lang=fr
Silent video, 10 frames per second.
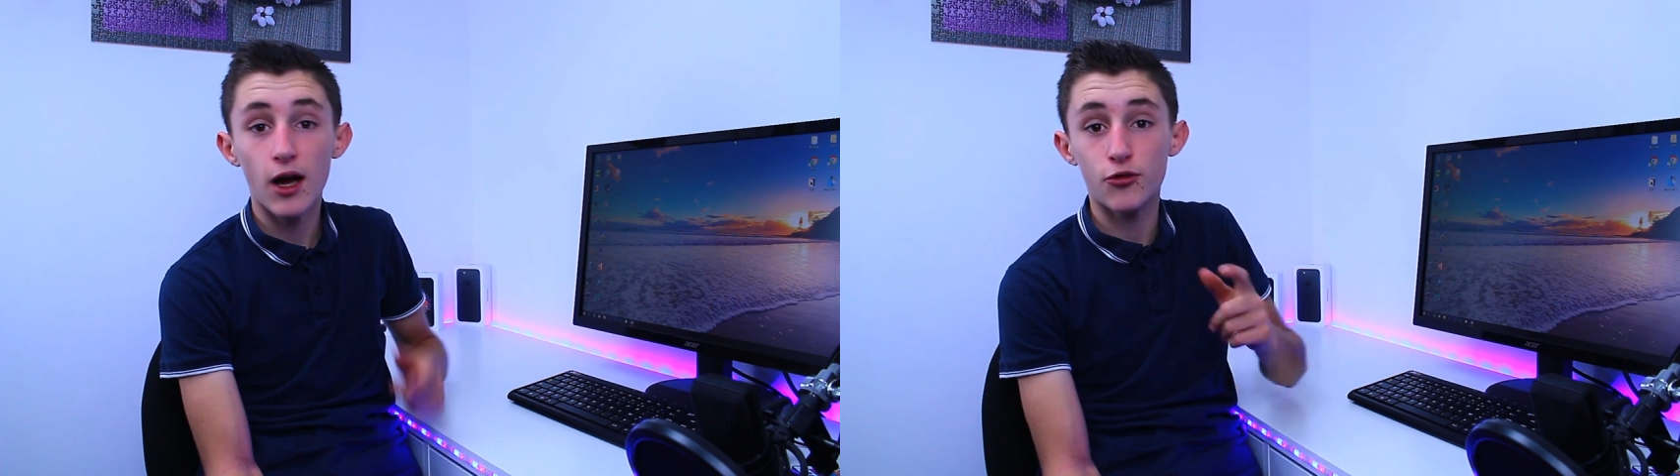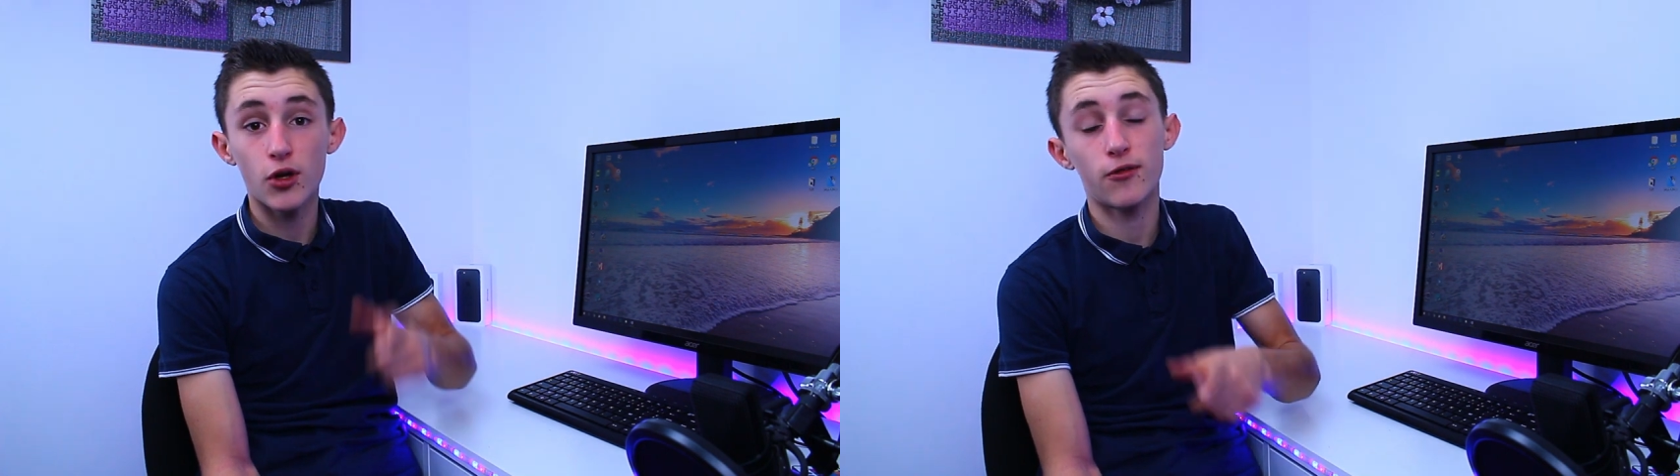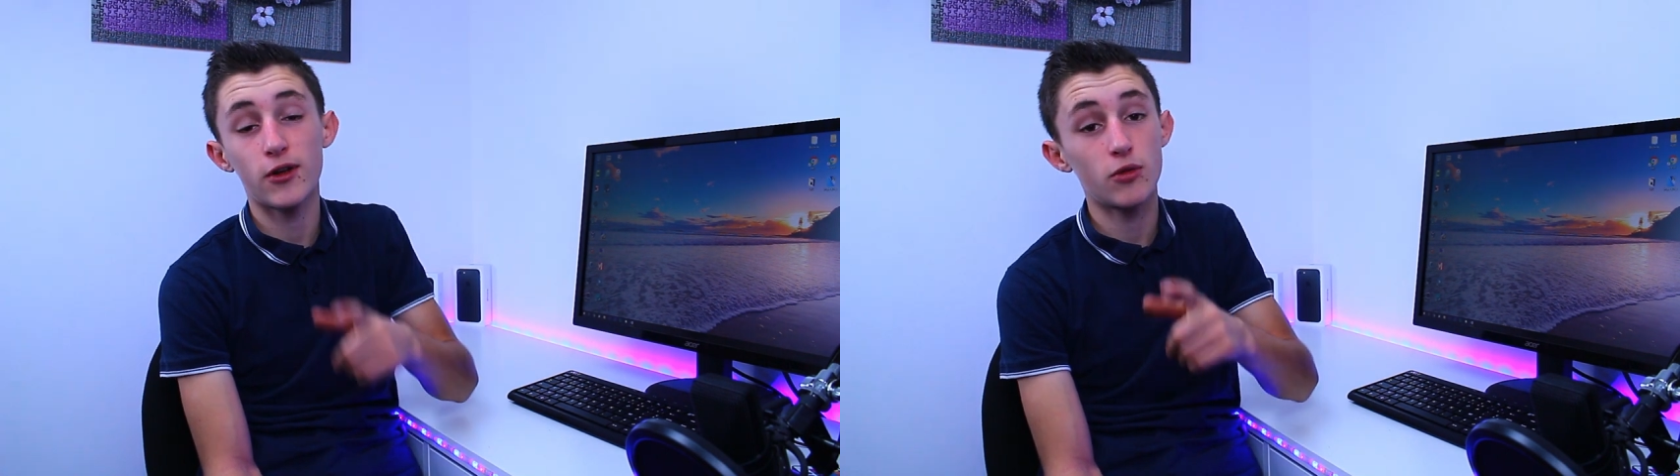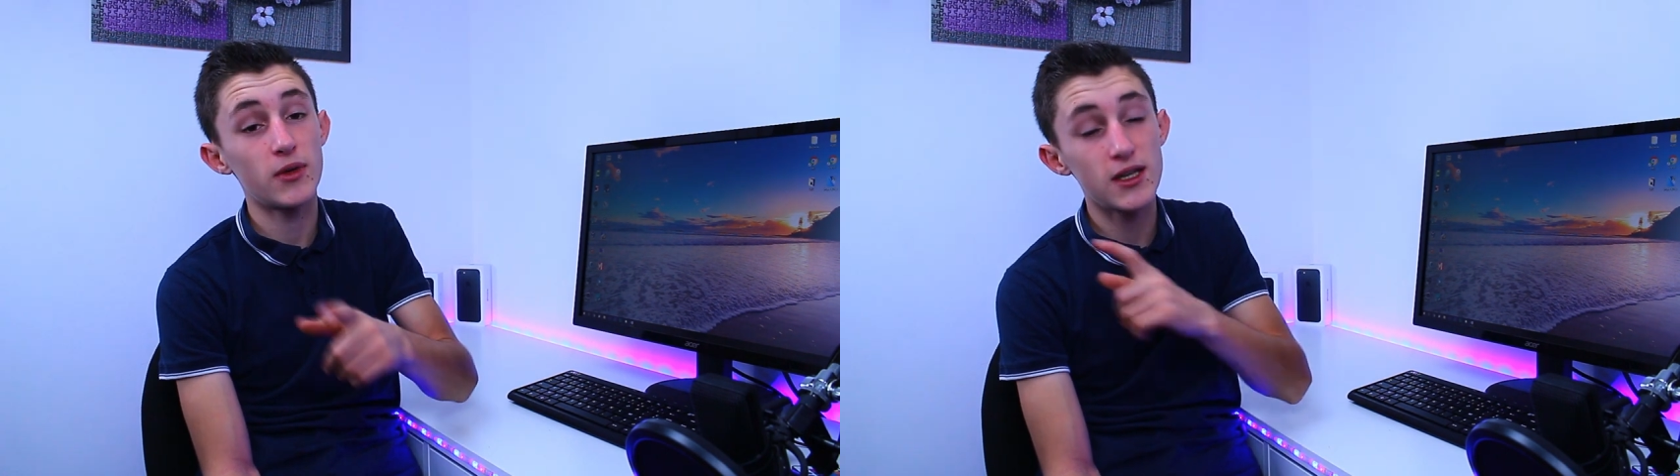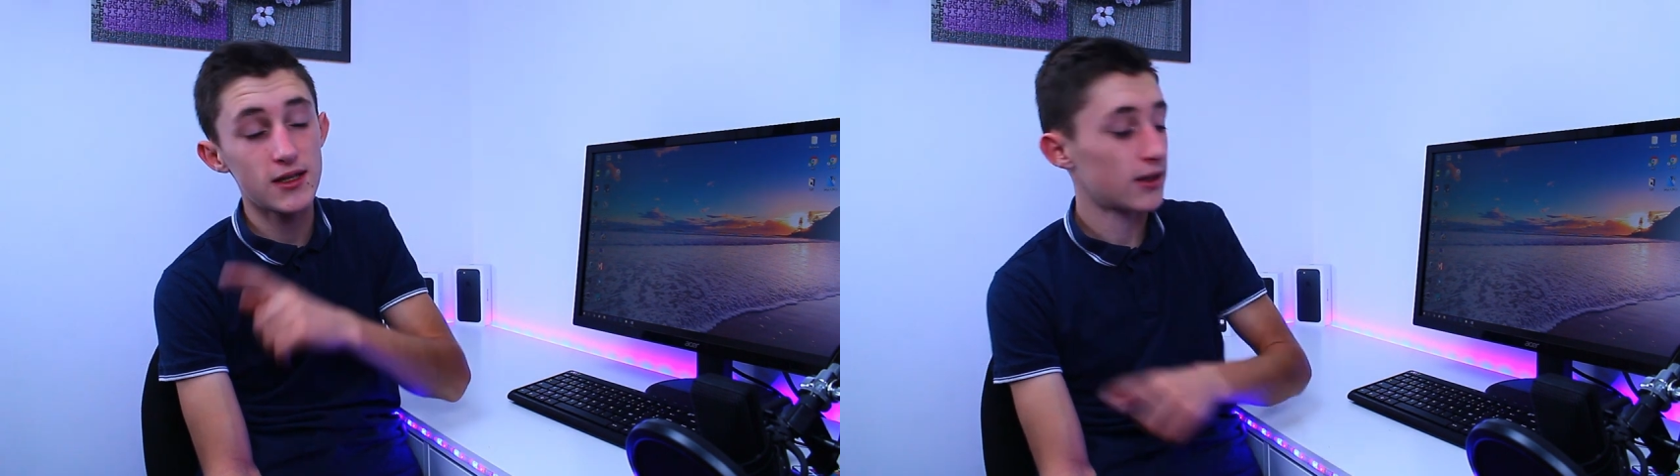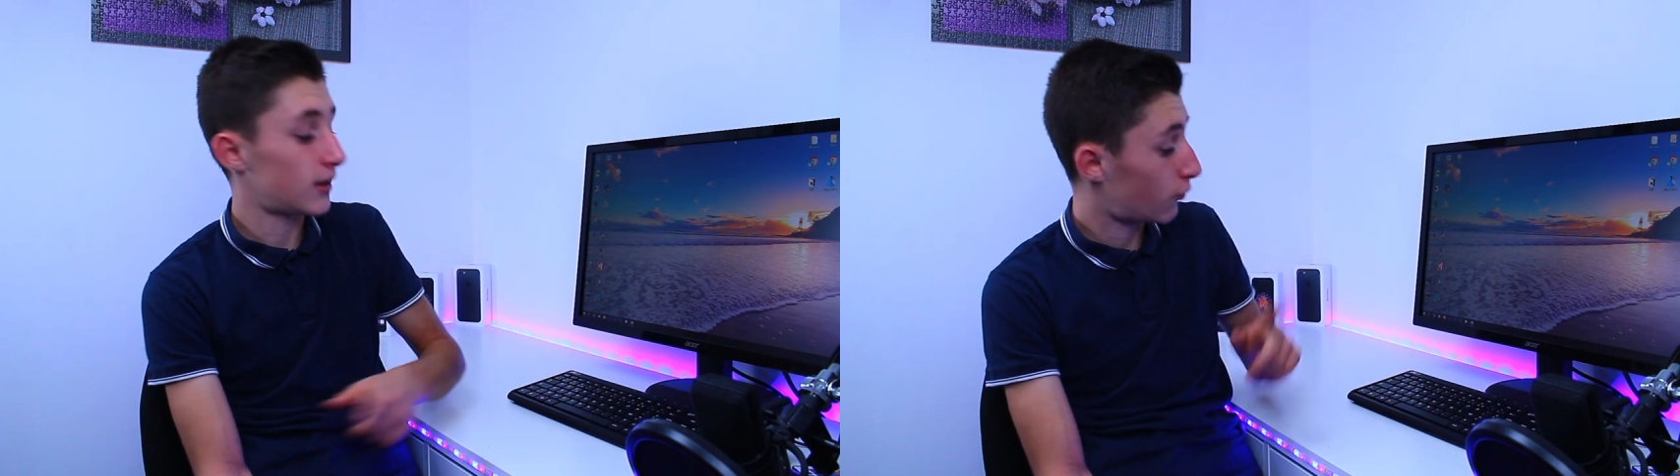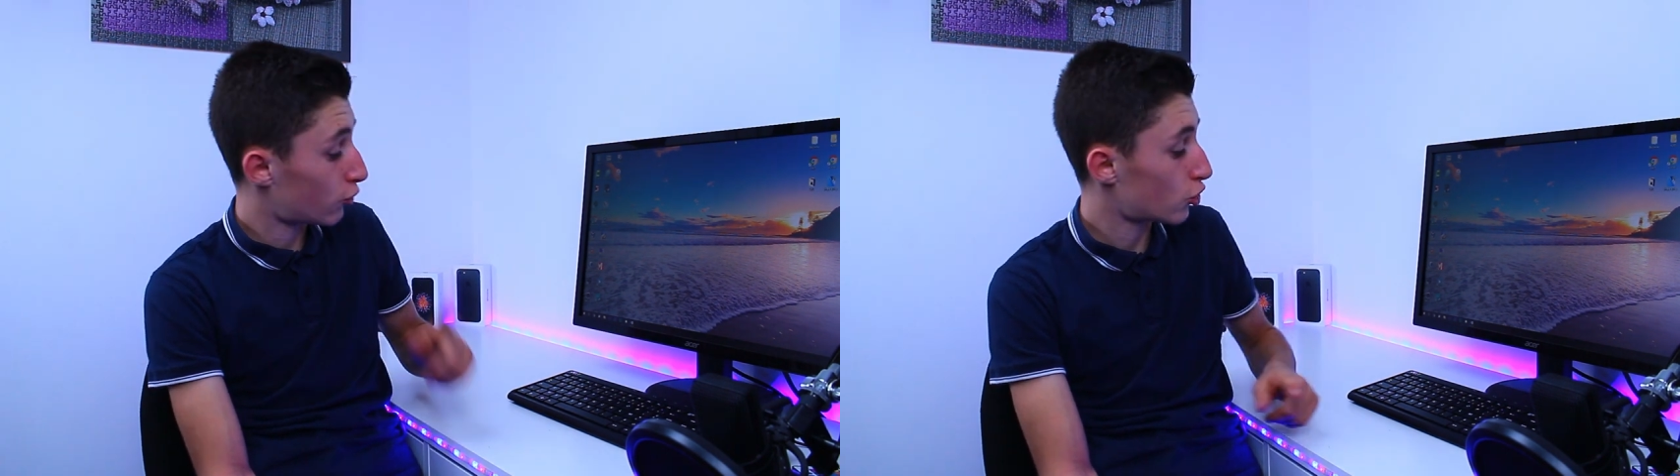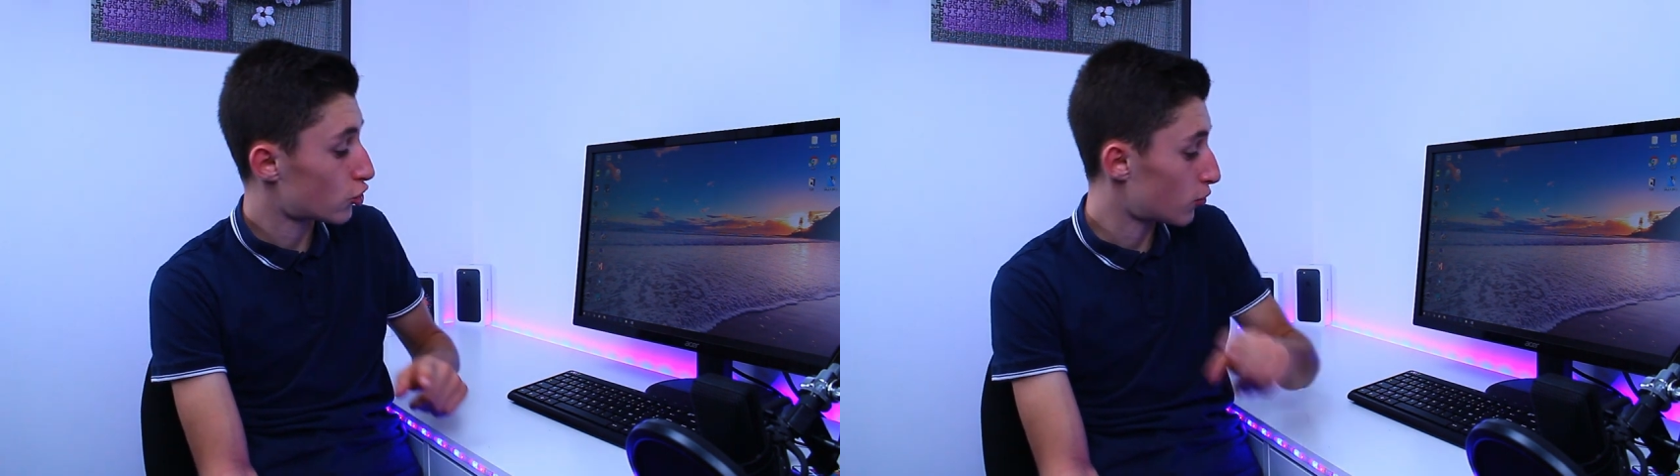After Effects 2017 et
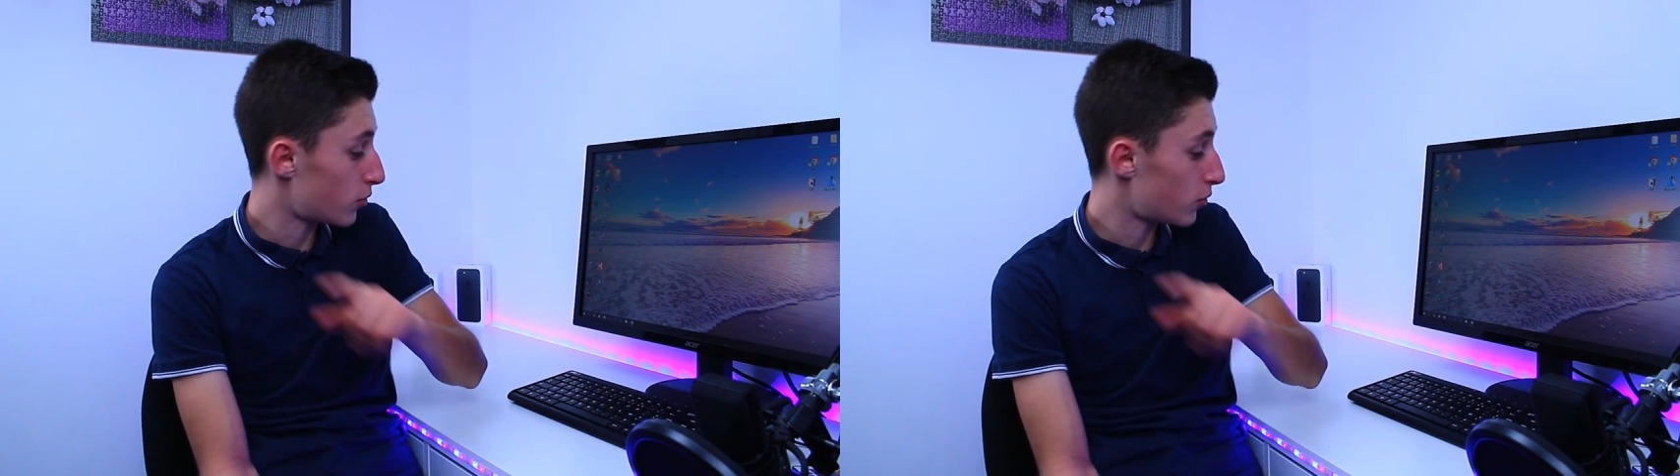Photoshop